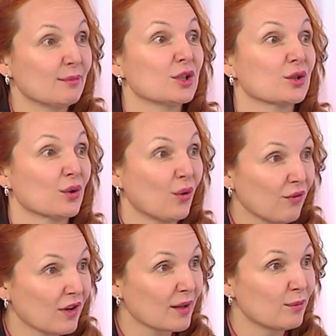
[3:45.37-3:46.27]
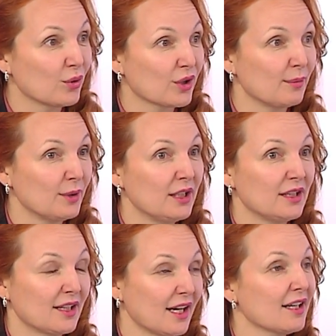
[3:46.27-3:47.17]
мы снова работаем.
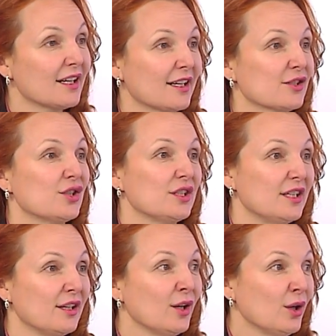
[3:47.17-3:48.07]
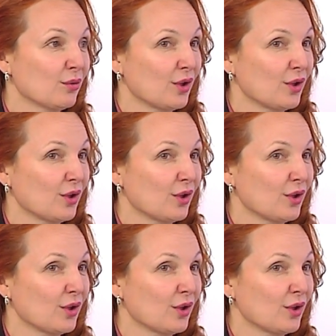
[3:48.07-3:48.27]
И так каждый день.